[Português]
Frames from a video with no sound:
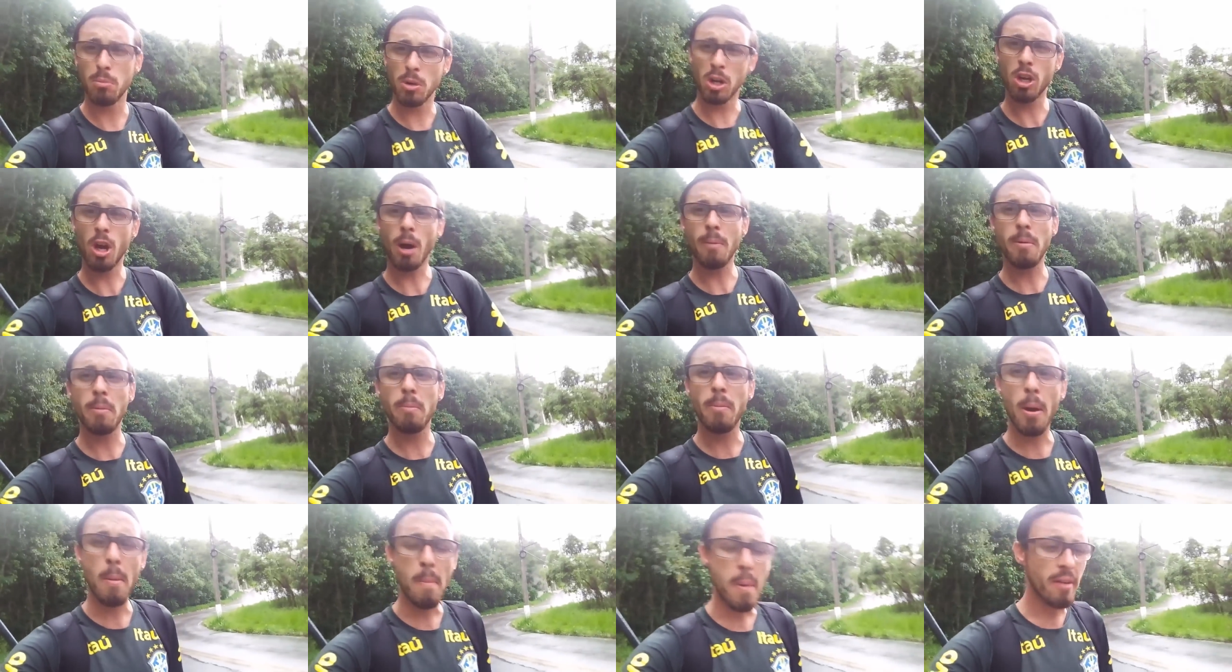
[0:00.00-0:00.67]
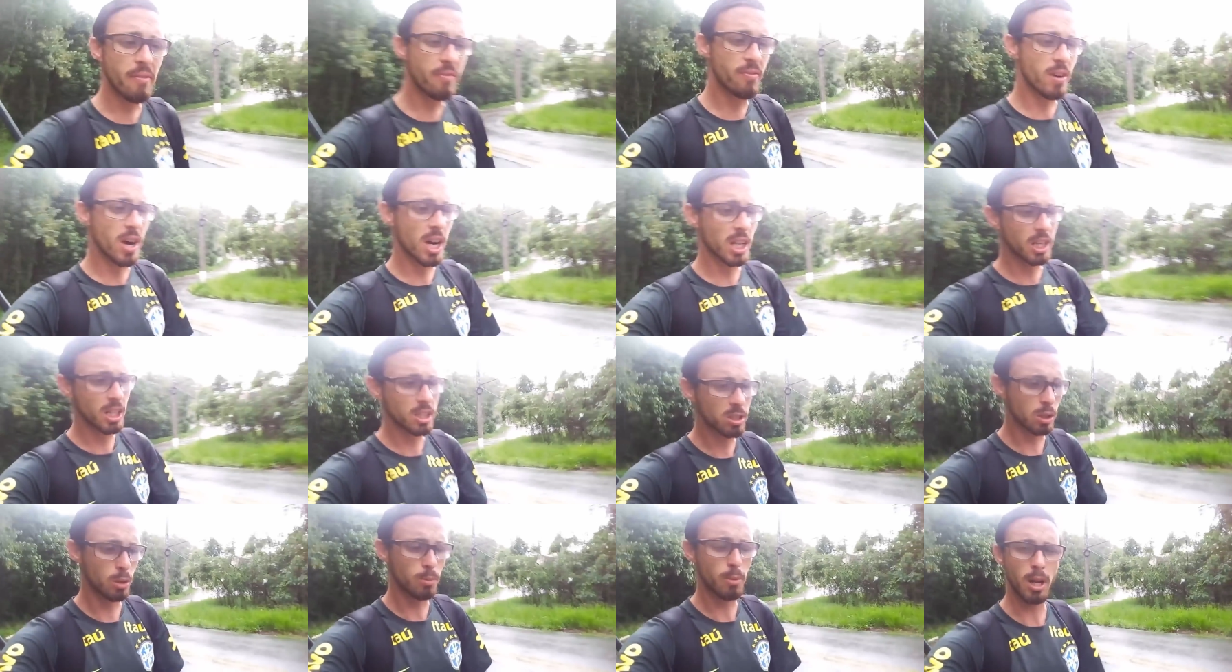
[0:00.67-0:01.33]
Meu nome mesmo é
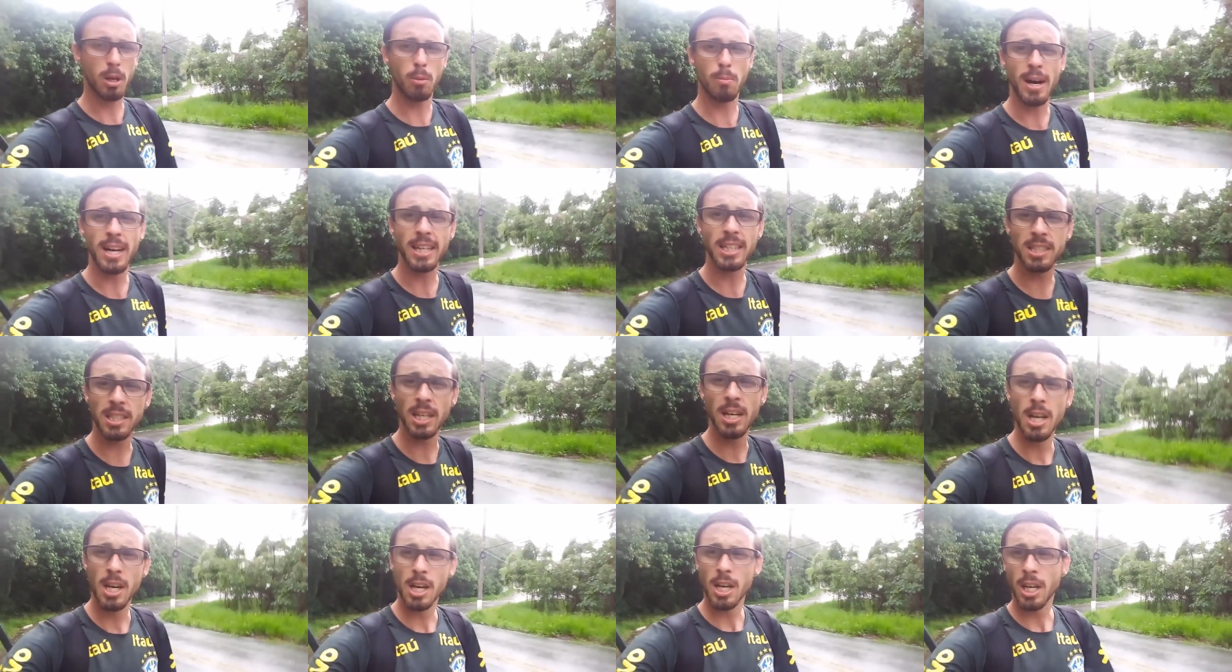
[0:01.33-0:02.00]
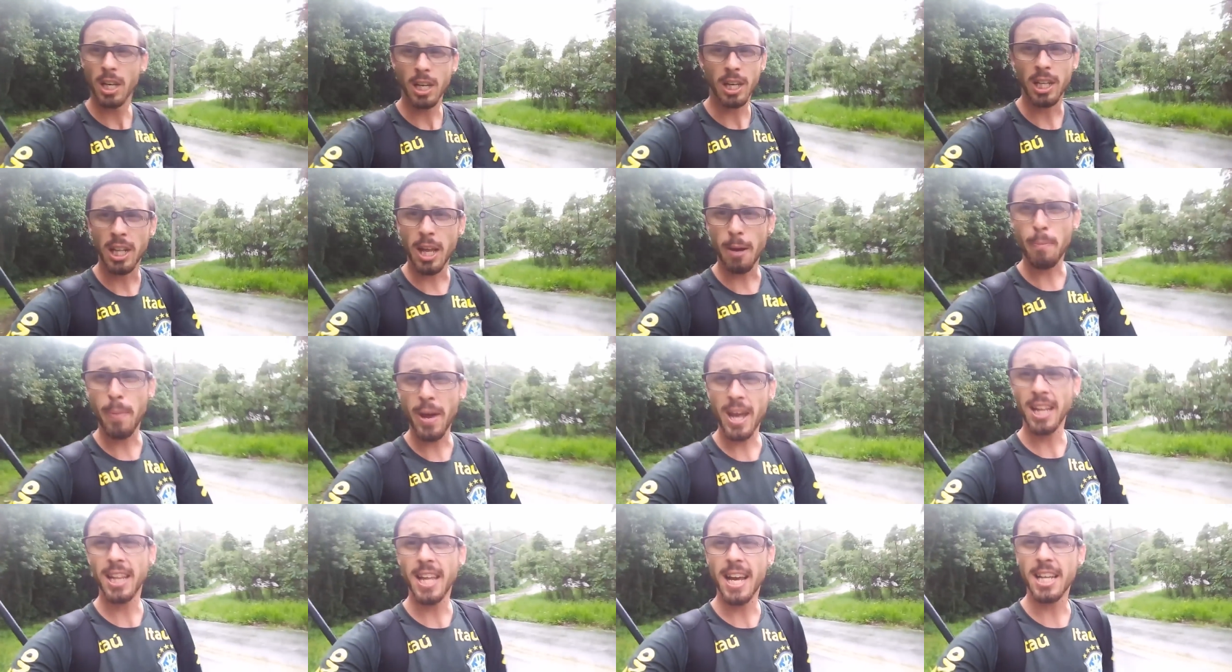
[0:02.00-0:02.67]
Wanderson, mano, mas
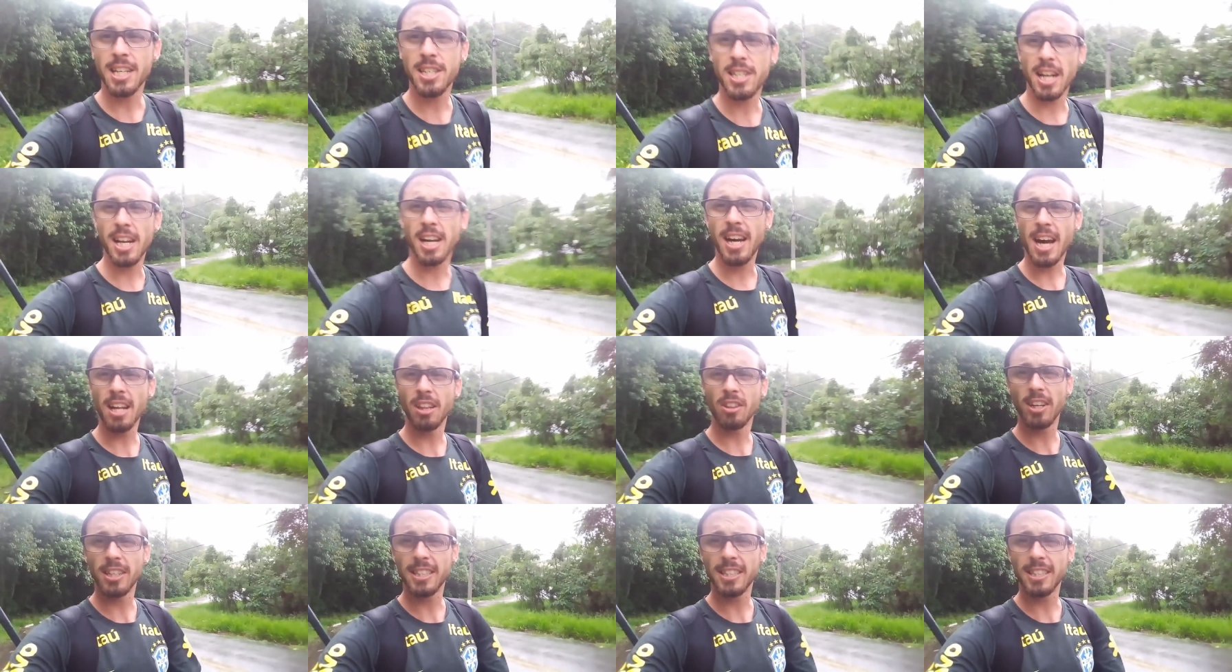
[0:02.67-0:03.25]
independente, tá ligado?